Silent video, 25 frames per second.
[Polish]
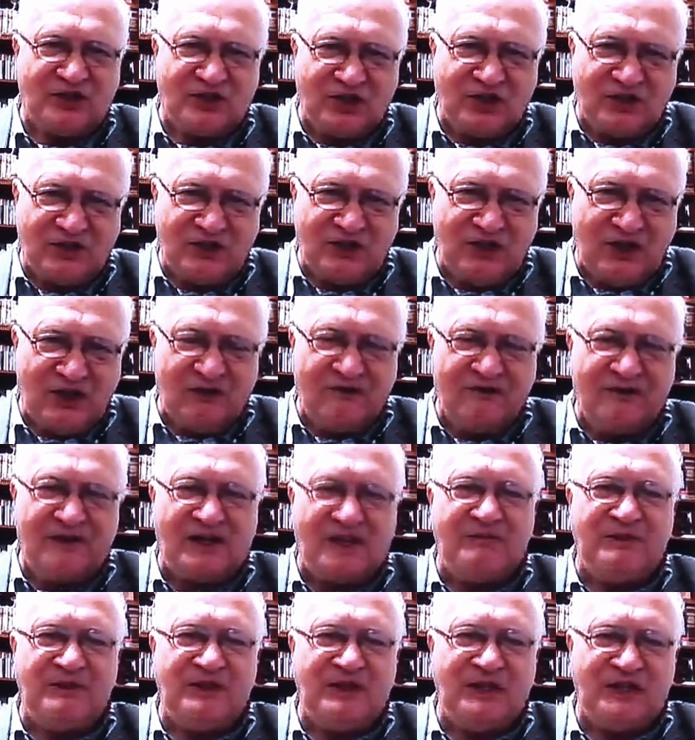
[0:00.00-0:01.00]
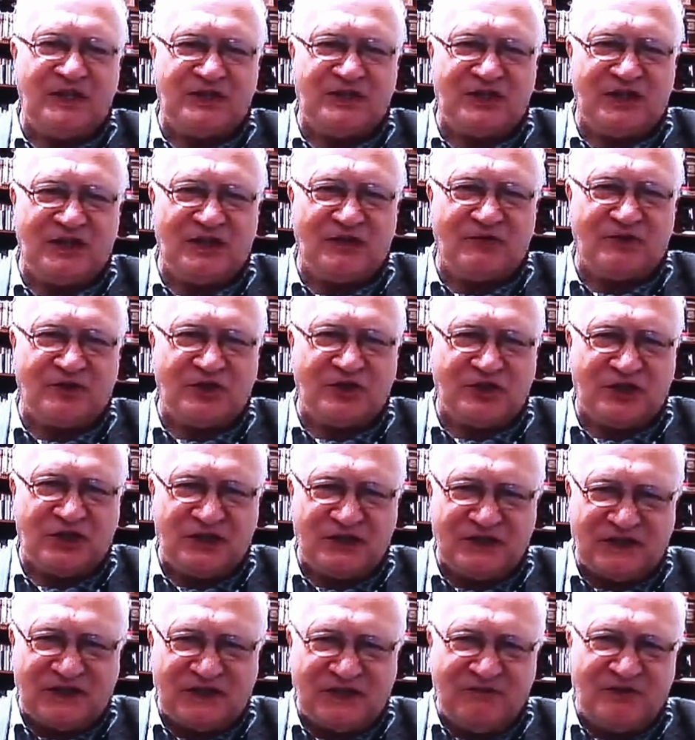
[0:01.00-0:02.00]
czy w gabinecie
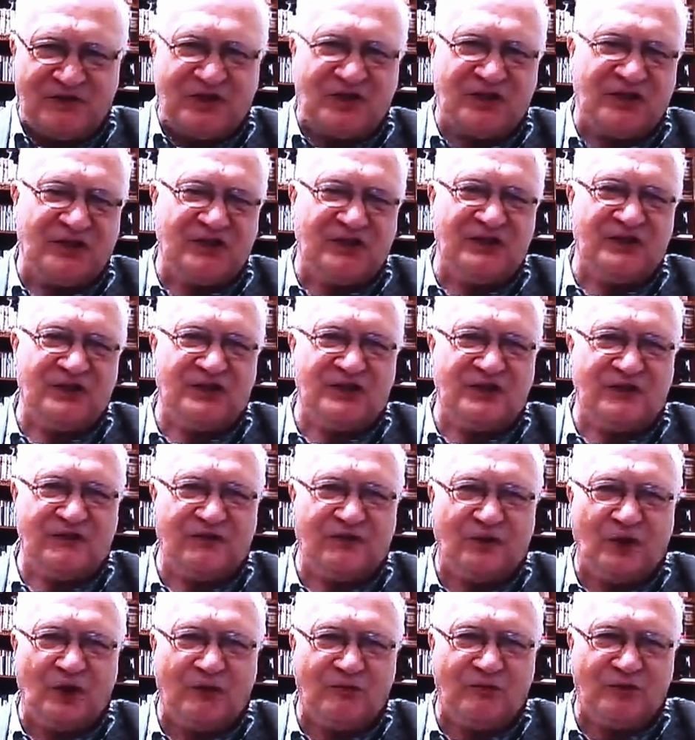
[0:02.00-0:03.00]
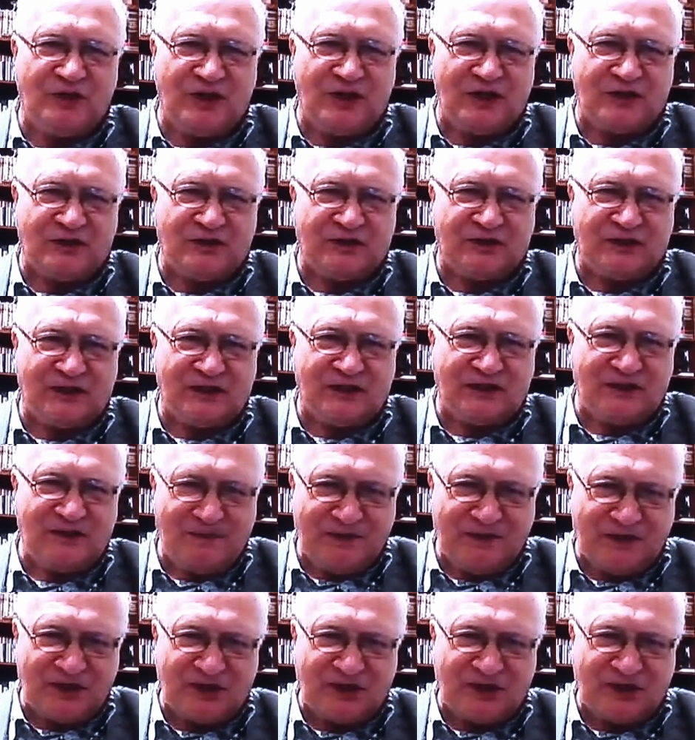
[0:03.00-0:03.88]
nauczycielskim, czy, czy w domu jako takim.